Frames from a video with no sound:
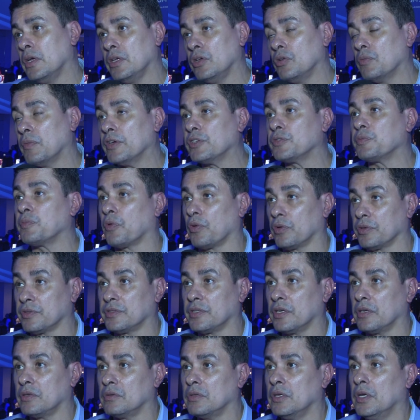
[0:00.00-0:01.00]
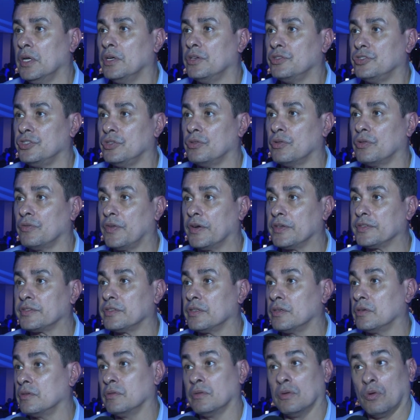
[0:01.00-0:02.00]
e uma explosão de
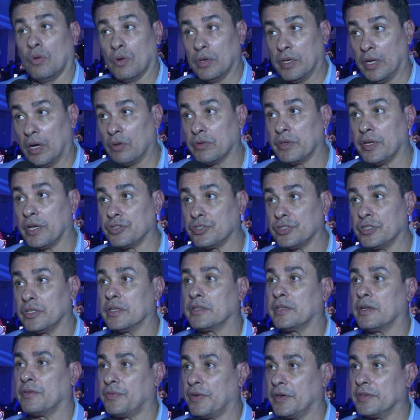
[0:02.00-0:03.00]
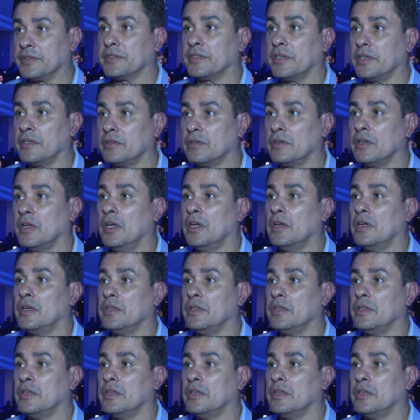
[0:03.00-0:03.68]
inovação. Olhar o que a China está fazendo.